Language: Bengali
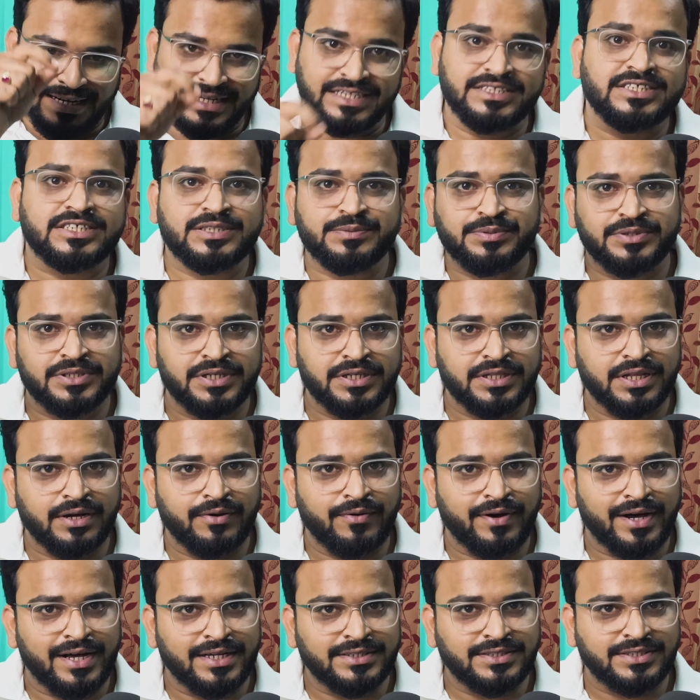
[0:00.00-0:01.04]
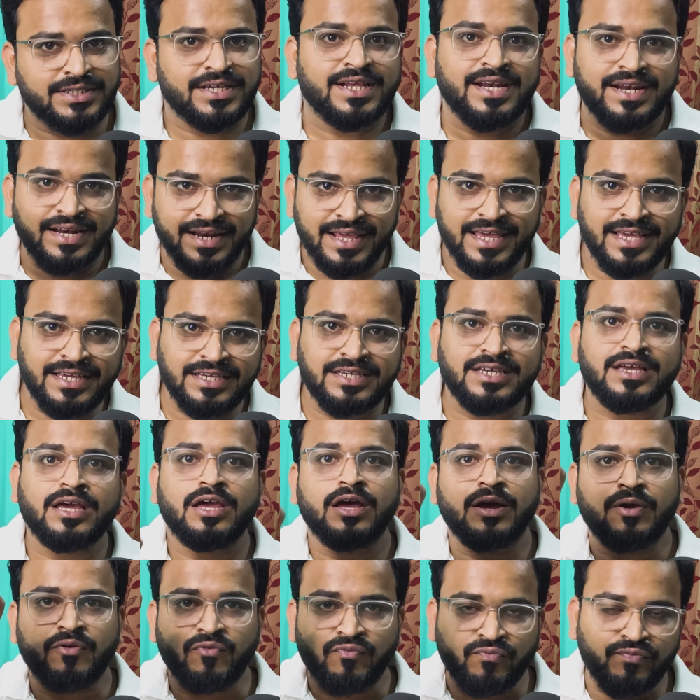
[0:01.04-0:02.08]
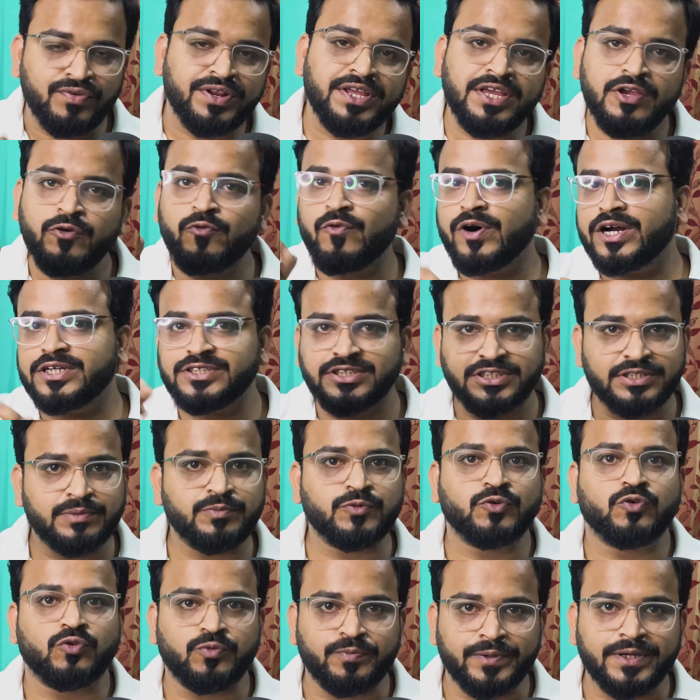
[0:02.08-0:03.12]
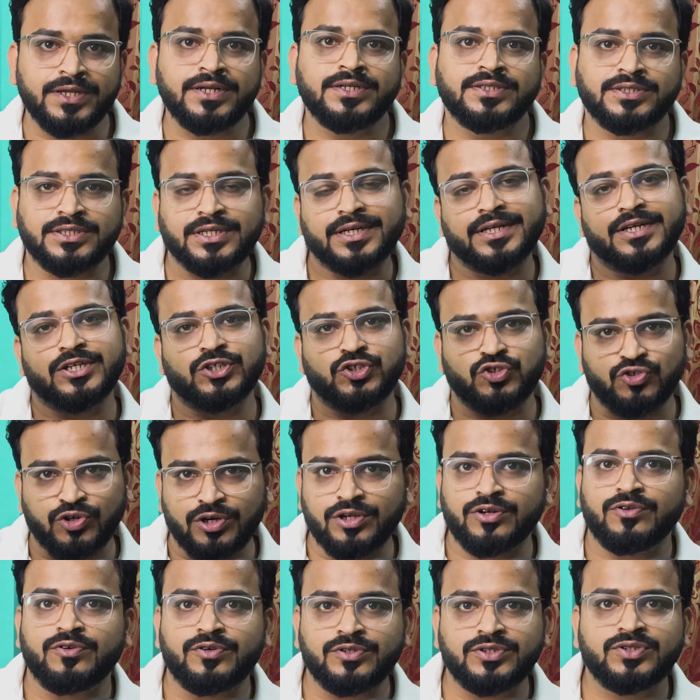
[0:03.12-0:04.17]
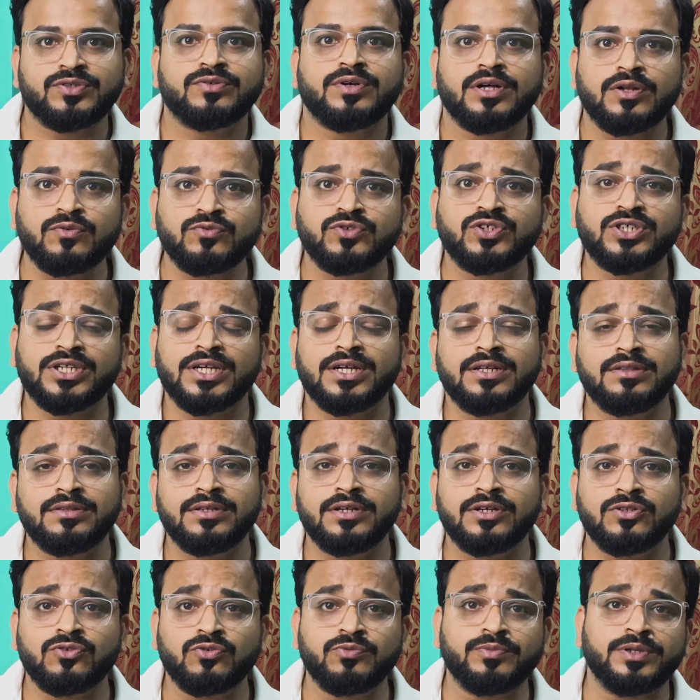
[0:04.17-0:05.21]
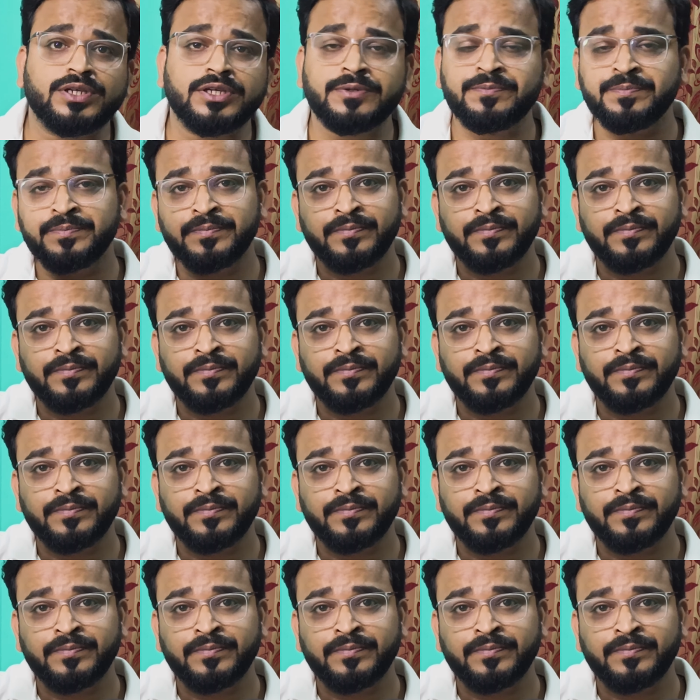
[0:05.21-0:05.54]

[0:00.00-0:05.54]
ডেসক্রিপশনে দেওয়া আছে লিঙ্ক ফ্রি হোয়াটসঅ্যাপ গ্রুপের সেখানে জয়েন হয়ে যাও কারণ সেখান থেকে তুমি